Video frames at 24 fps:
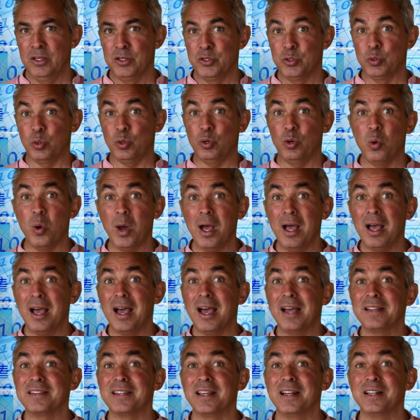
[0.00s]
sur
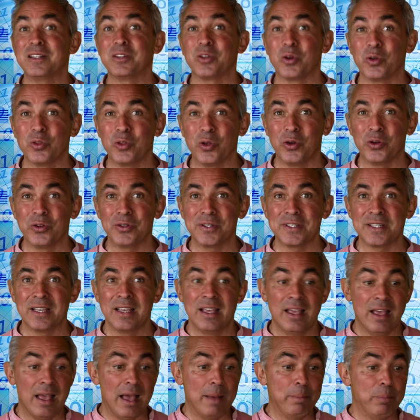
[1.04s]
quoi a-t-elle
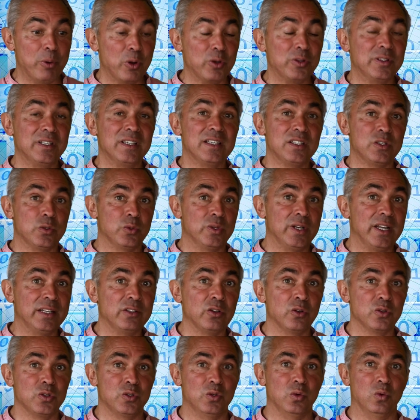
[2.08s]
tendance à porter son
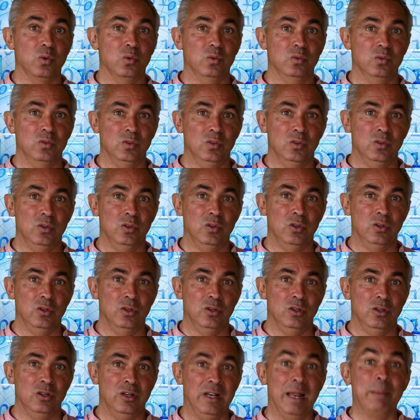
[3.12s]
attention
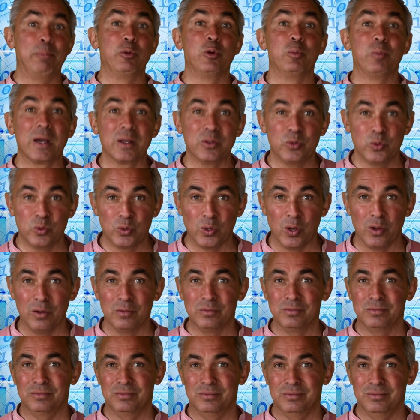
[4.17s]
La plupart du
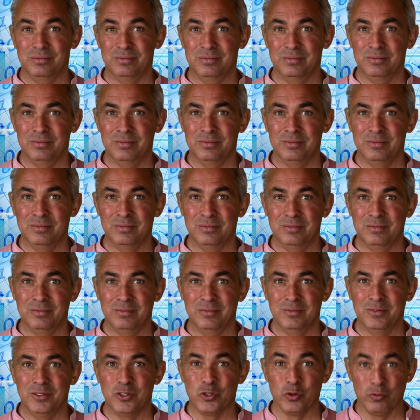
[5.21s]
temps.
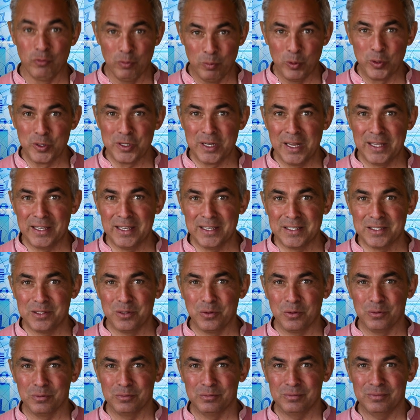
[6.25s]
Je vous pose la
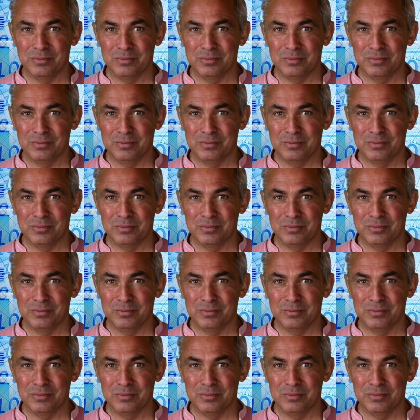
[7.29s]
question.